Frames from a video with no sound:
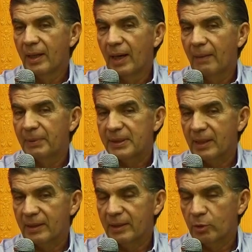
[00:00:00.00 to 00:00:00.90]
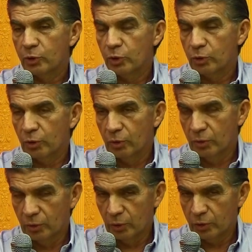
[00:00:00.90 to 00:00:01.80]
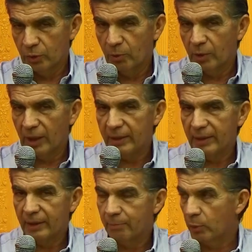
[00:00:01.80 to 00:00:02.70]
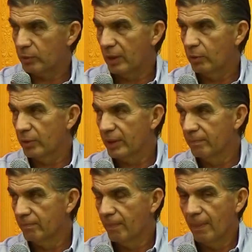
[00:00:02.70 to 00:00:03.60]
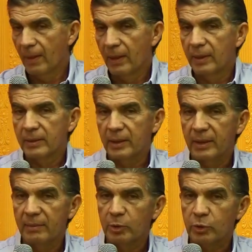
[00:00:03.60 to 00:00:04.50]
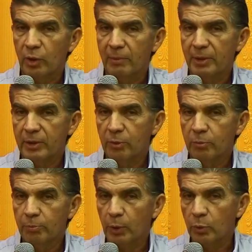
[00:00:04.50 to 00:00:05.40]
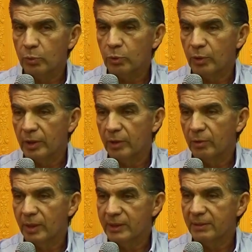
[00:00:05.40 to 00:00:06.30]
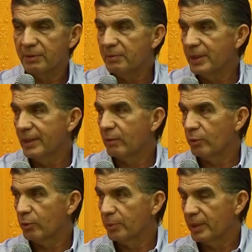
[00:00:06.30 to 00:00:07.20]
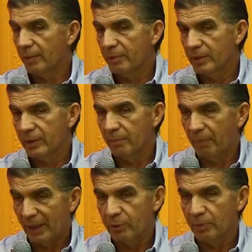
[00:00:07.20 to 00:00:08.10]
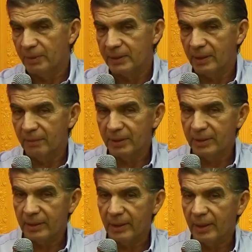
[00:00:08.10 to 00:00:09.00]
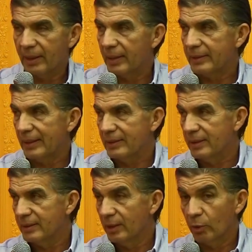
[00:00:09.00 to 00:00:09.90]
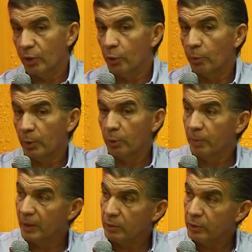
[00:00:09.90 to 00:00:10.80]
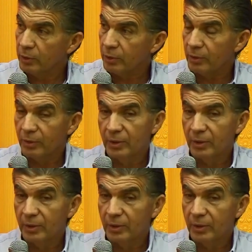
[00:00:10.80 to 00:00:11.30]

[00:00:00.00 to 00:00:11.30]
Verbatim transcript: a pesar que nosotros no somos grandes exportadores, tenemos solamente un producto que nos hace vivir económicamente en Pando, especialmente que es la castaña, y es lo que nos preocupa a nosotros.